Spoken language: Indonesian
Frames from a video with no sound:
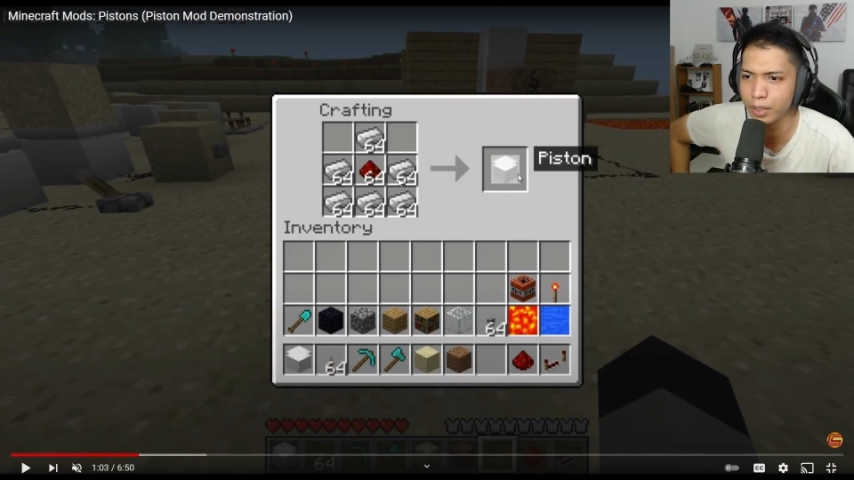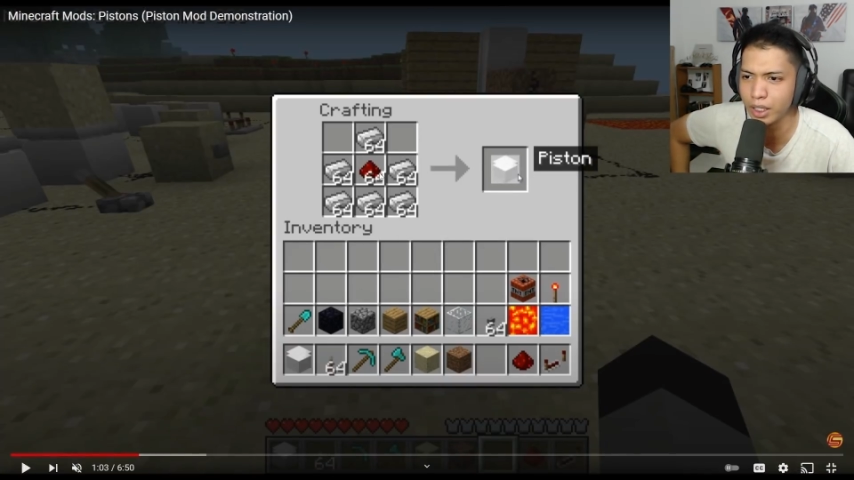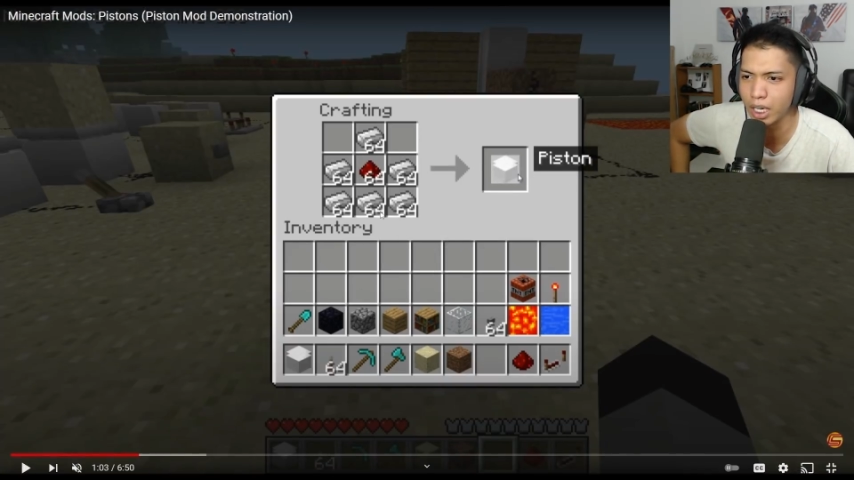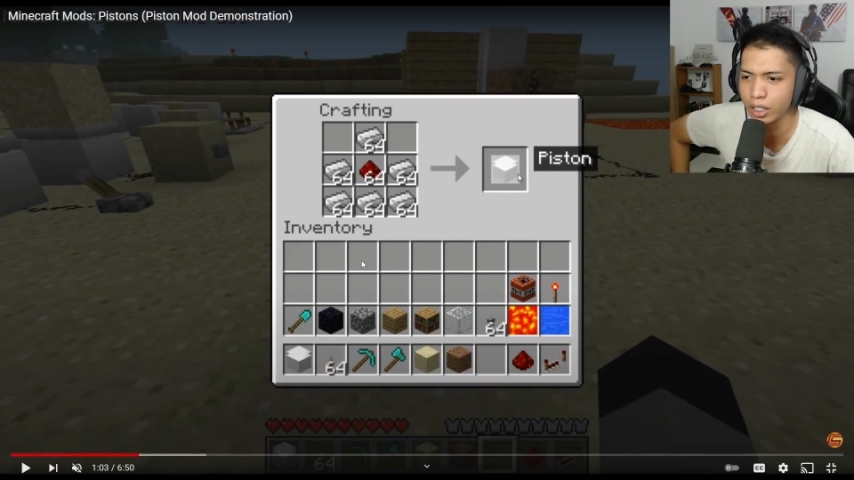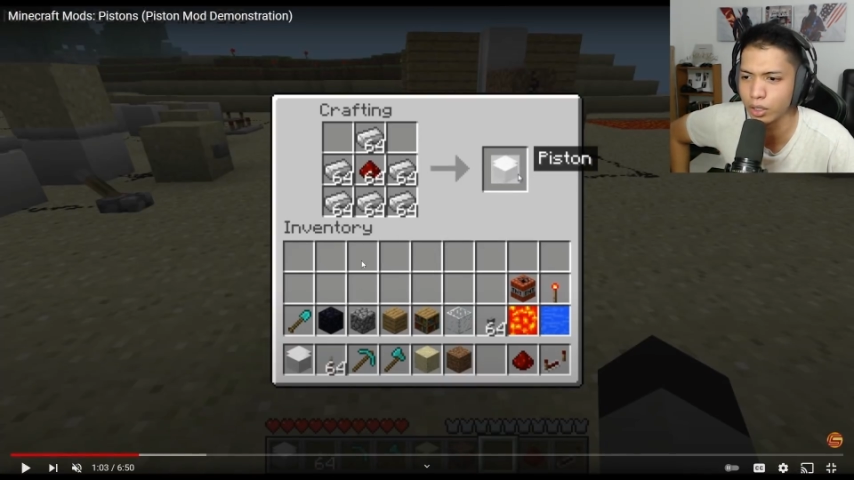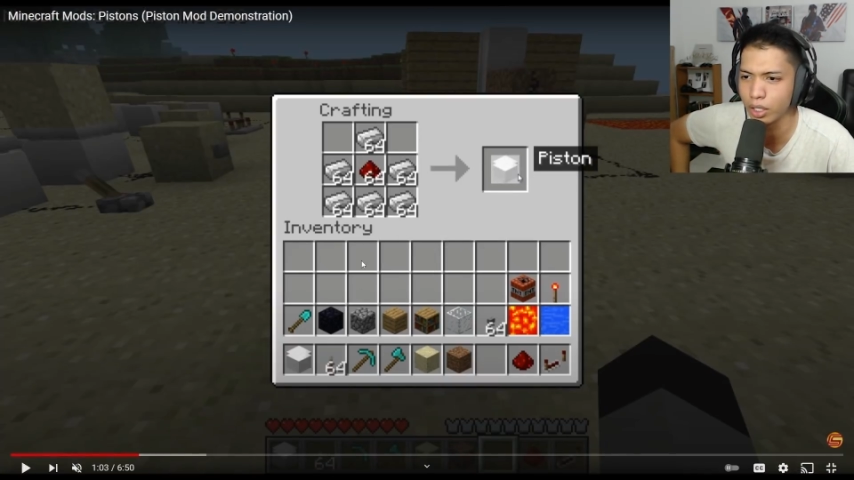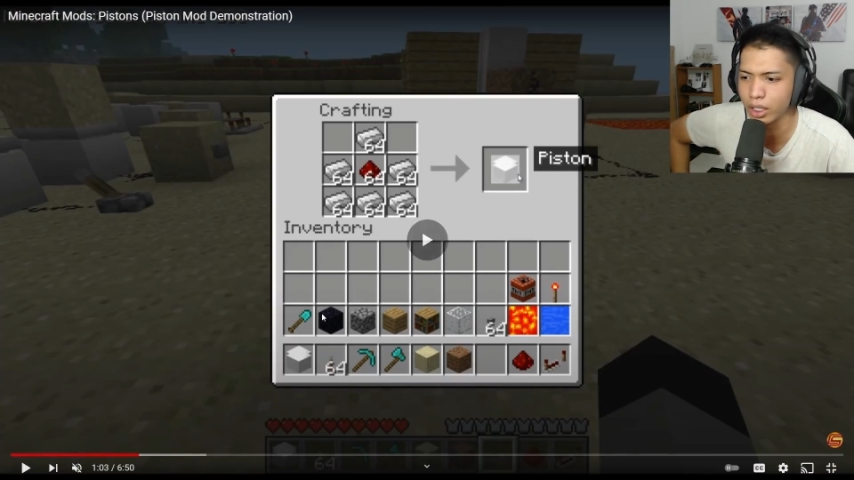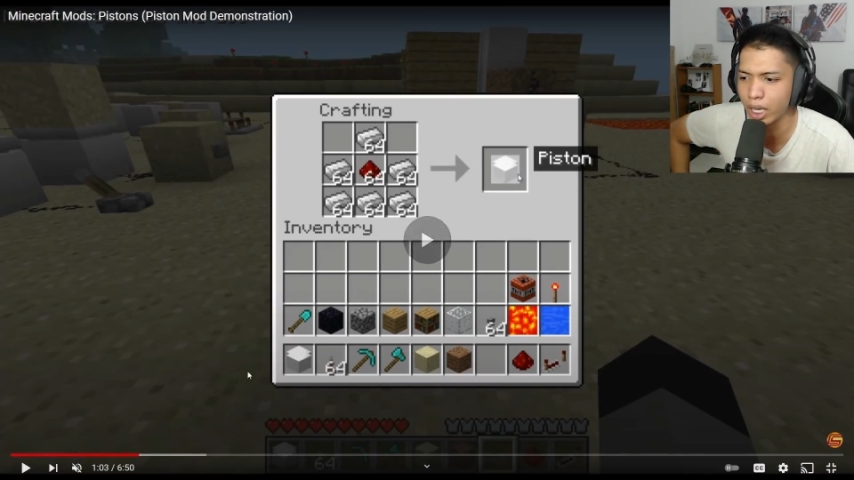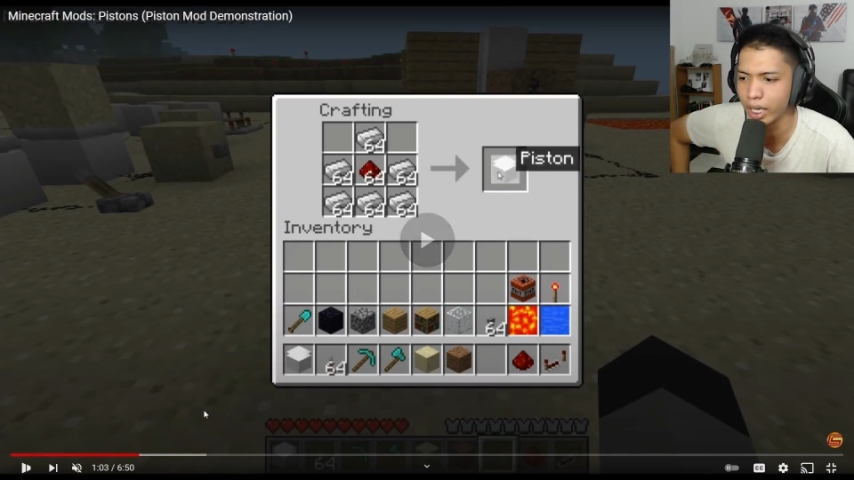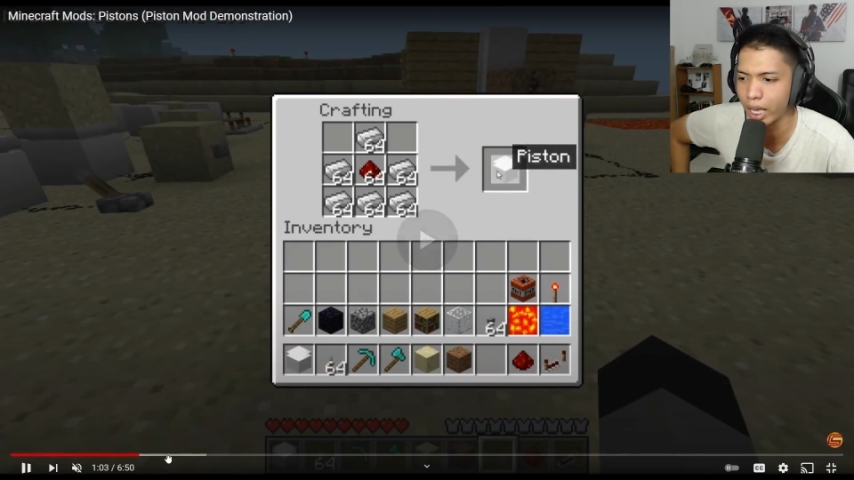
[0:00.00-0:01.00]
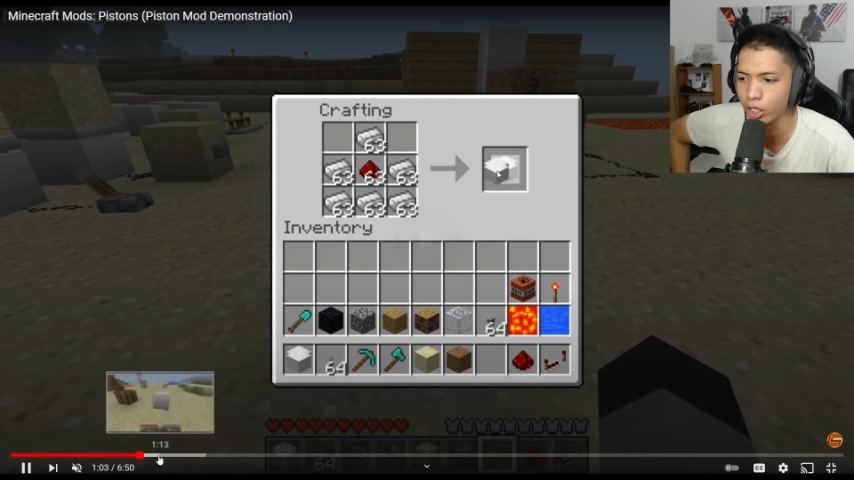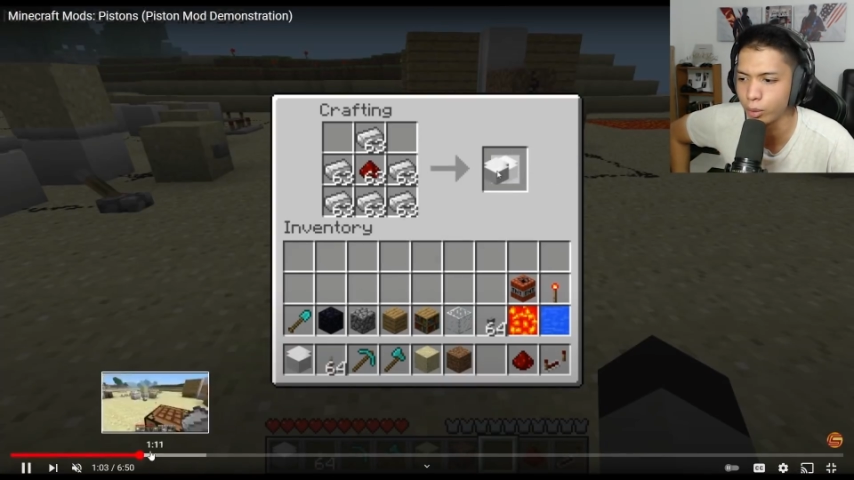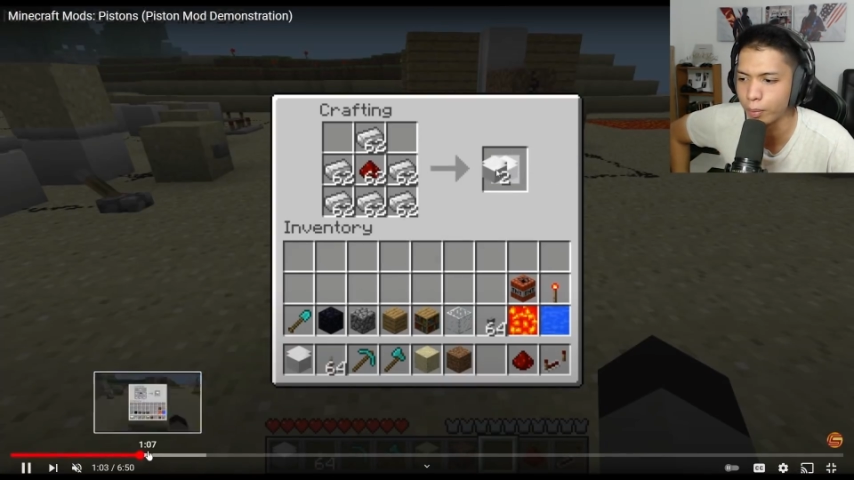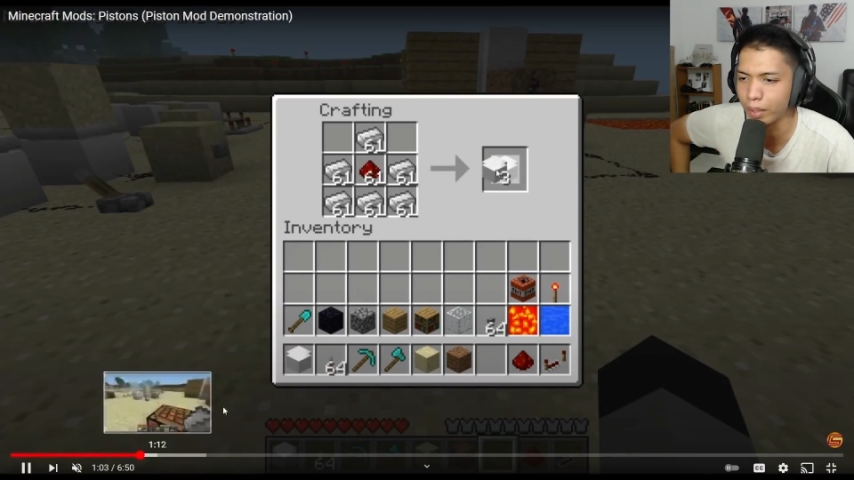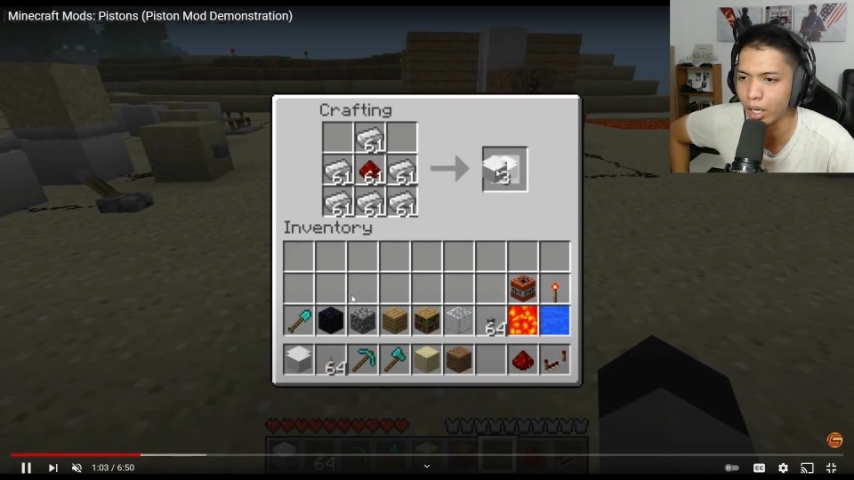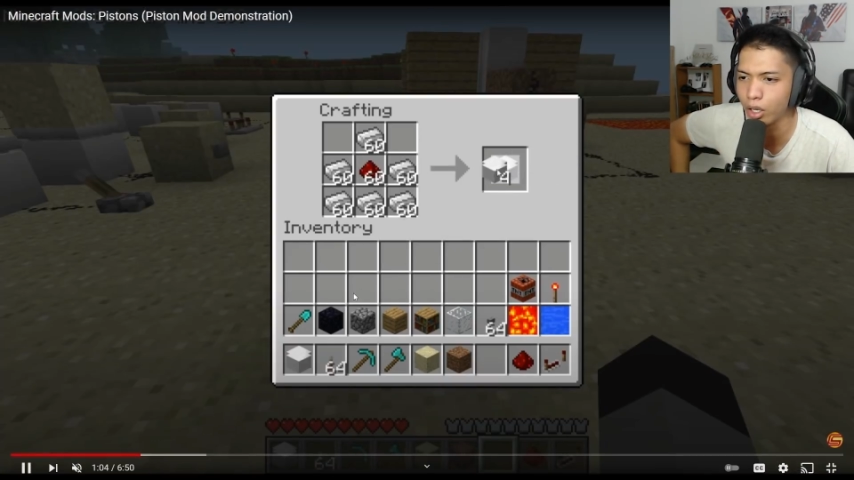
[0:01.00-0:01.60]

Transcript: besi dan redstone di tengahnya kayak gitu, people.